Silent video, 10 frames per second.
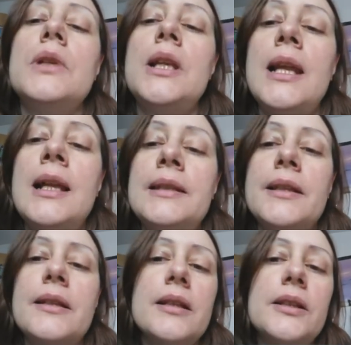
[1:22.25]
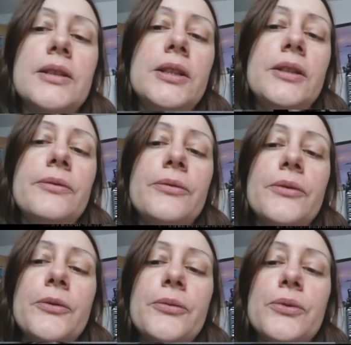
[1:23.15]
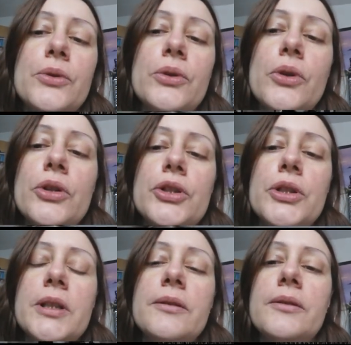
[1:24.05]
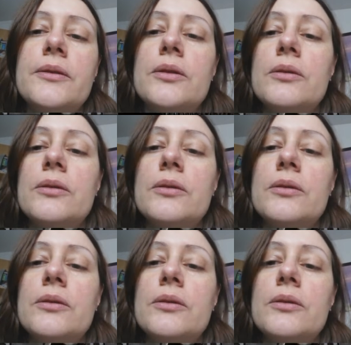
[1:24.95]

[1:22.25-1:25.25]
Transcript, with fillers: l'alternative for Deutschland